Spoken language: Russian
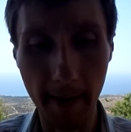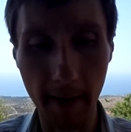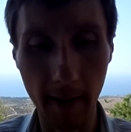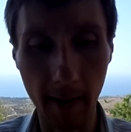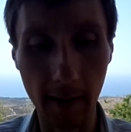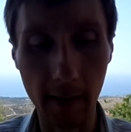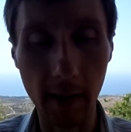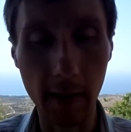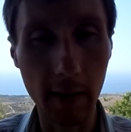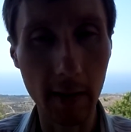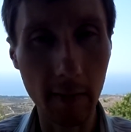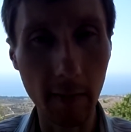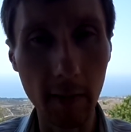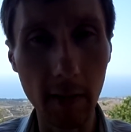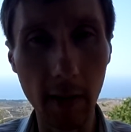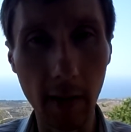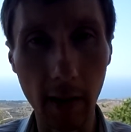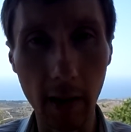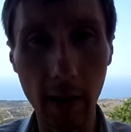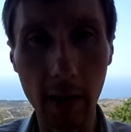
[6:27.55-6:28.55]
Это
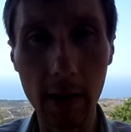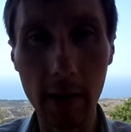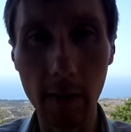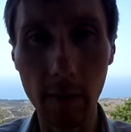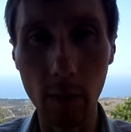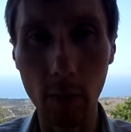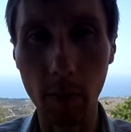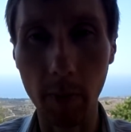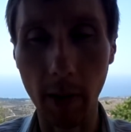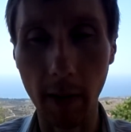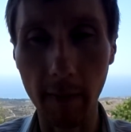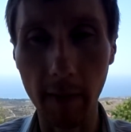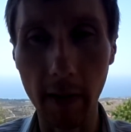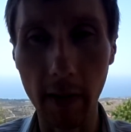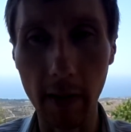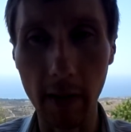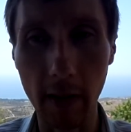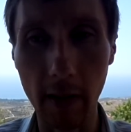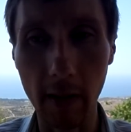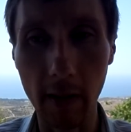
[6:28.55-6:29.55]
действительно коллективное
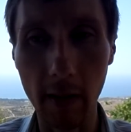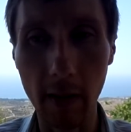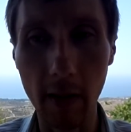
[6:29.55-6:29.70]
управление.